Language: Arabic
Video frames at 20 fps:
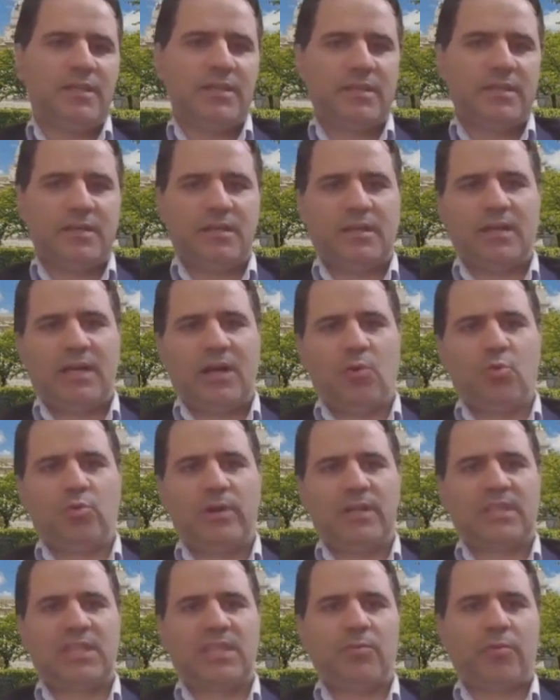
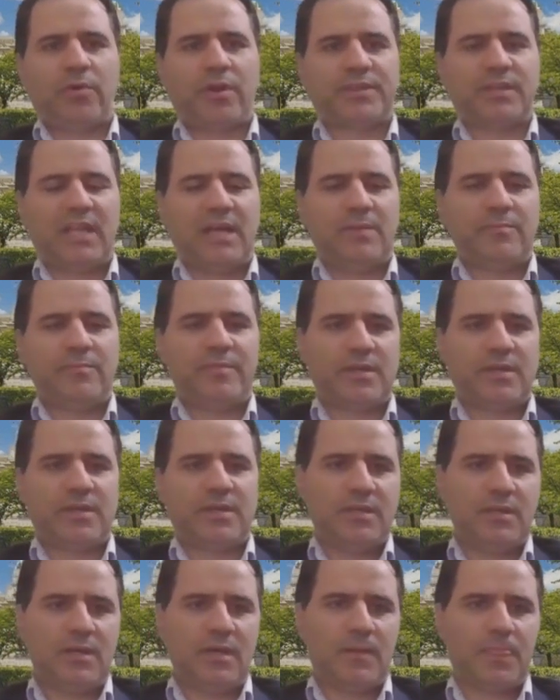لاولا للديمقراطيه
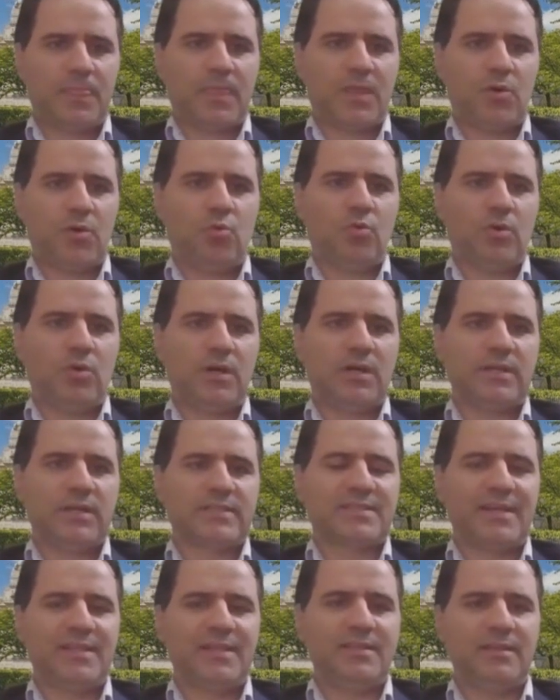الامريكيه
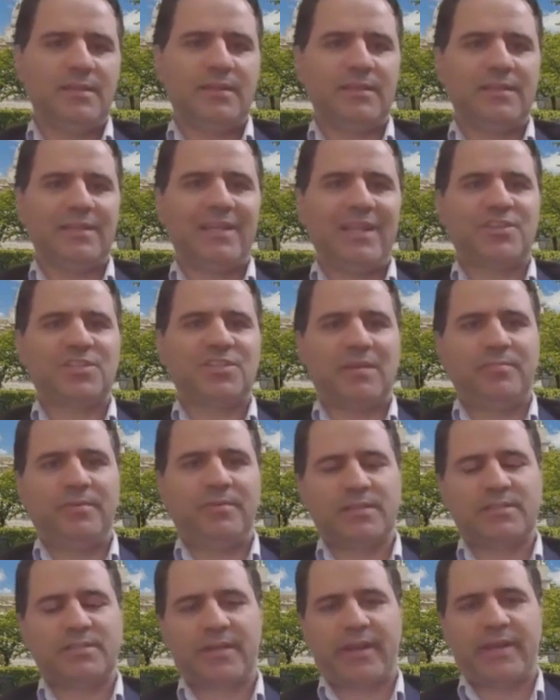وثانيا
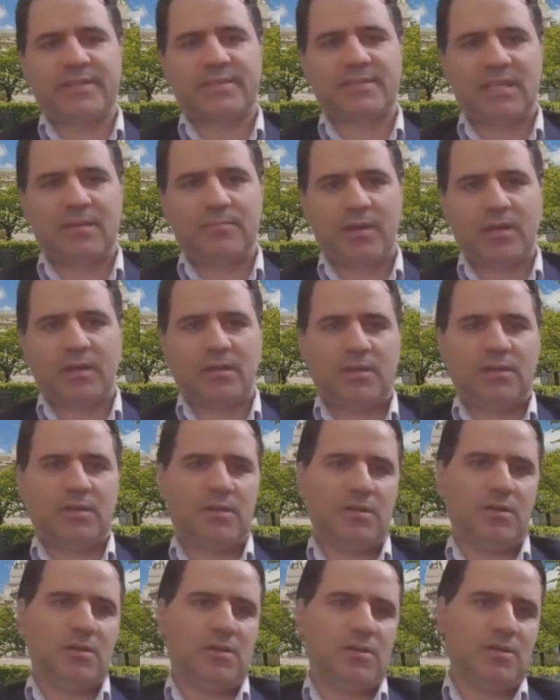لشعبيه الرئيس السابق
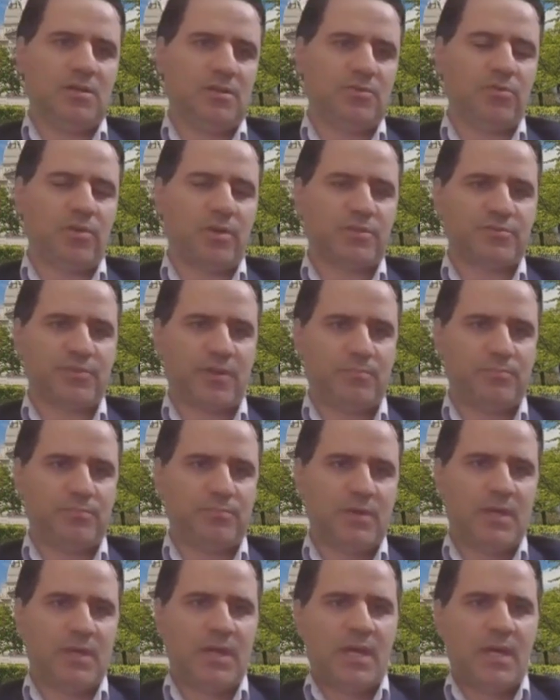آه، دونالد
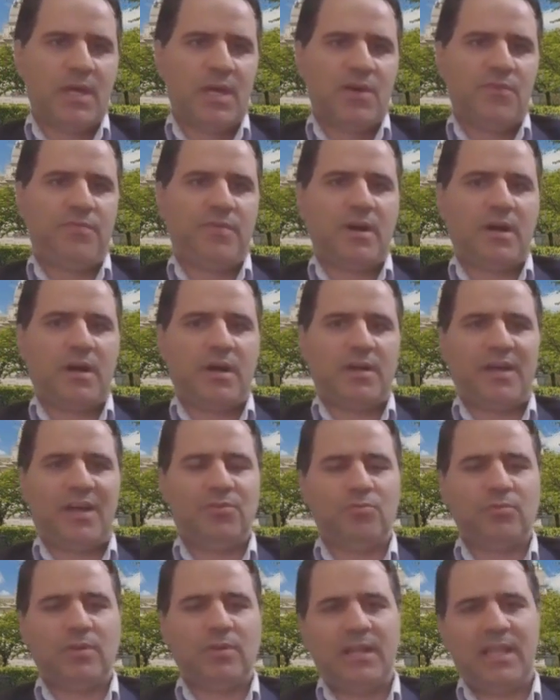ترامب
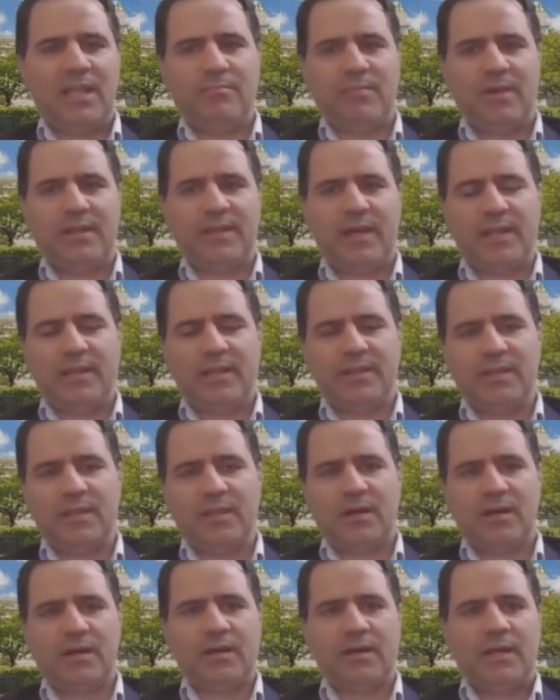فنحن نعلم على
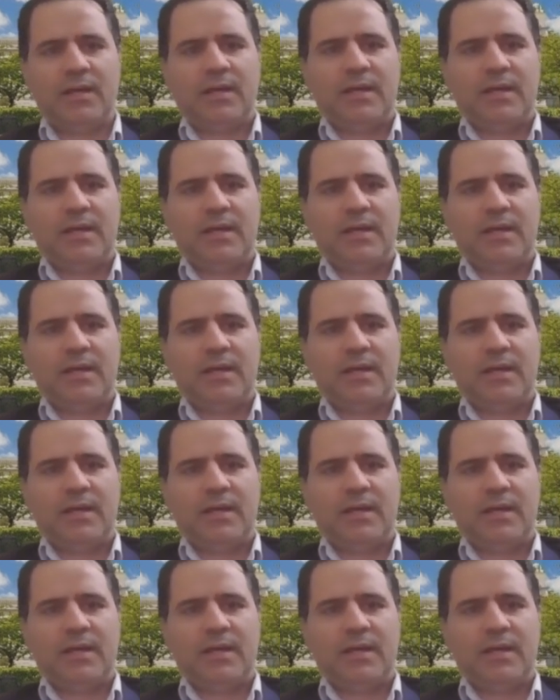ان